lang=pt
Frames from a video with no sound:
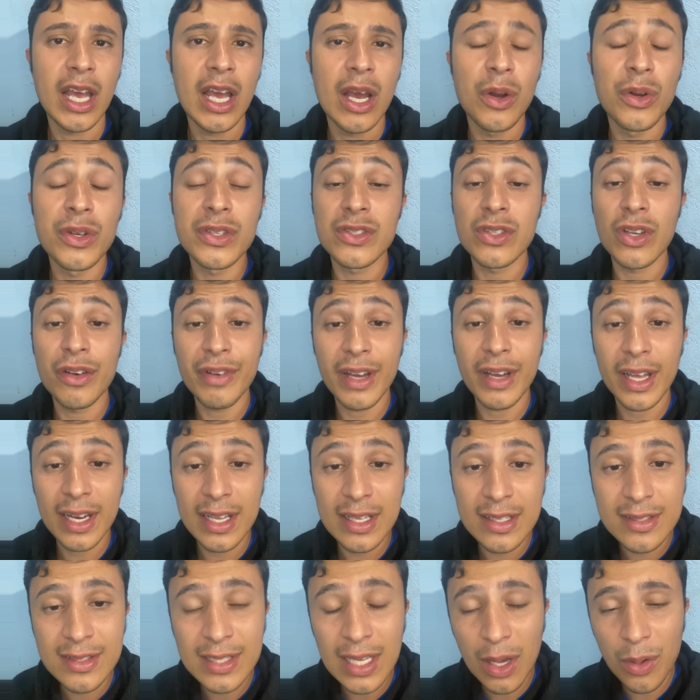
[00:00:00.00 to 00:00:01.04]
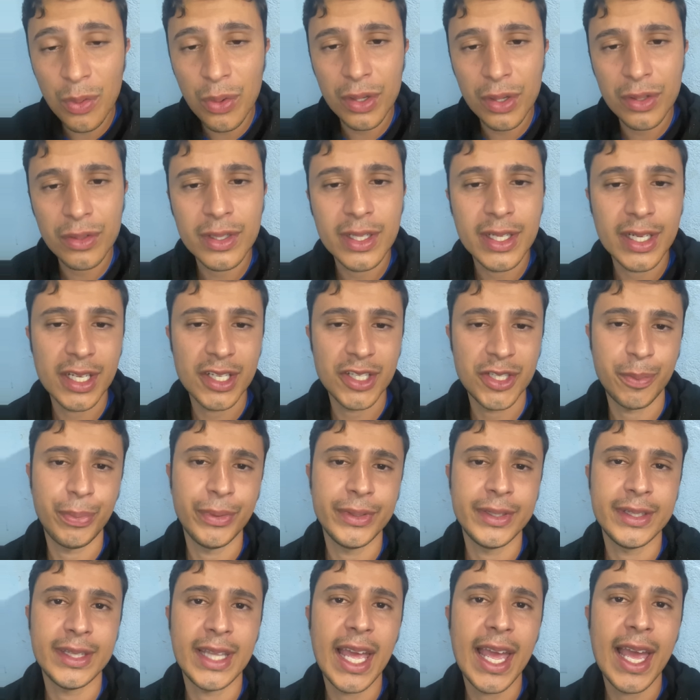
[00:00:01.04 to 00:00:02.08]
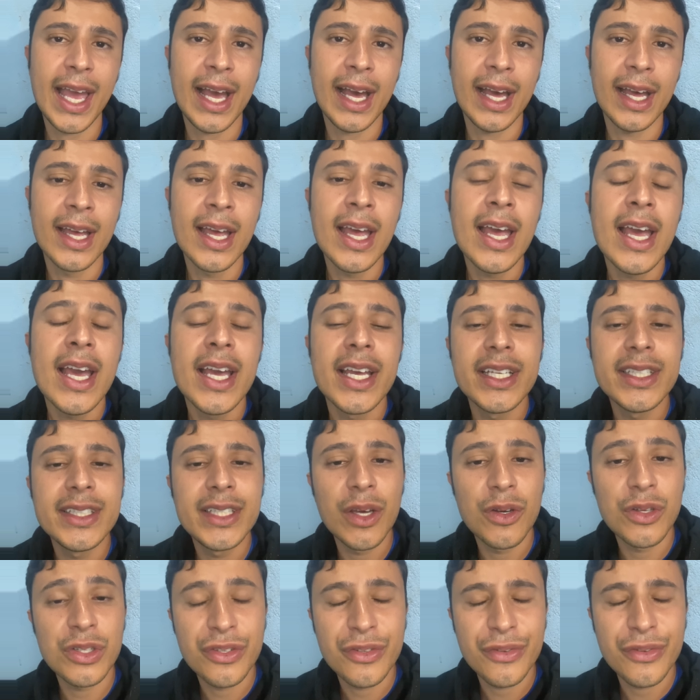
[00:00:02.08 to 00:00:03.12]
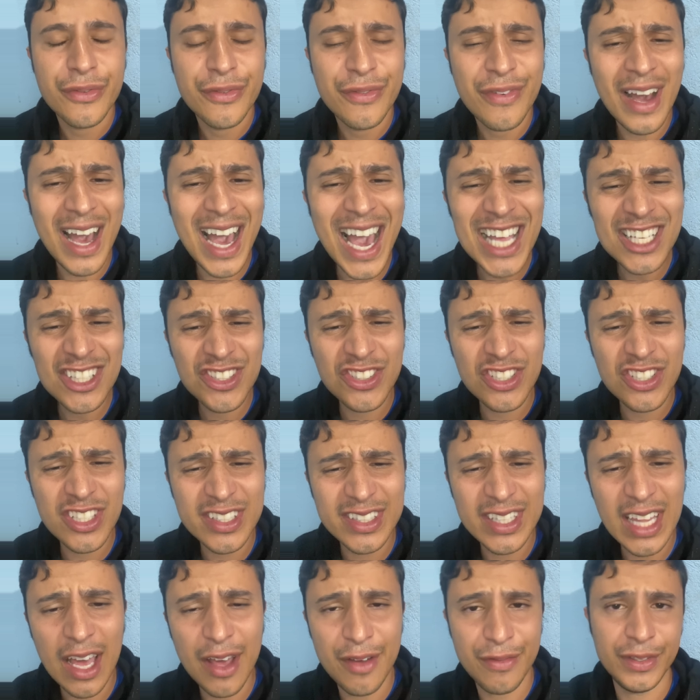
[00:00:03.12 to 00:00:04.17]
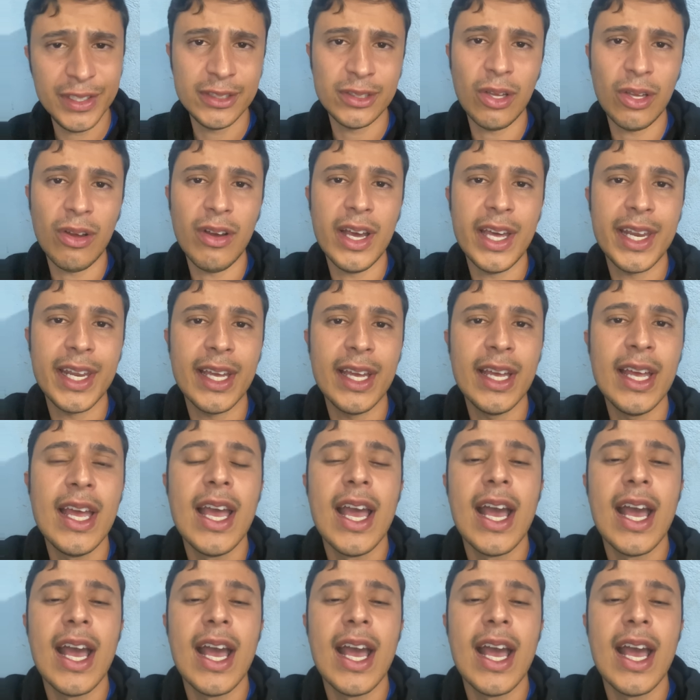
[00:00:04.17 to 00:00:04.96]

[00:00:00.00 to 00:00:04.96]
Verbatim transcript: o Senhor vai lançar o olho grande por terra e Deus vai te dar vitória.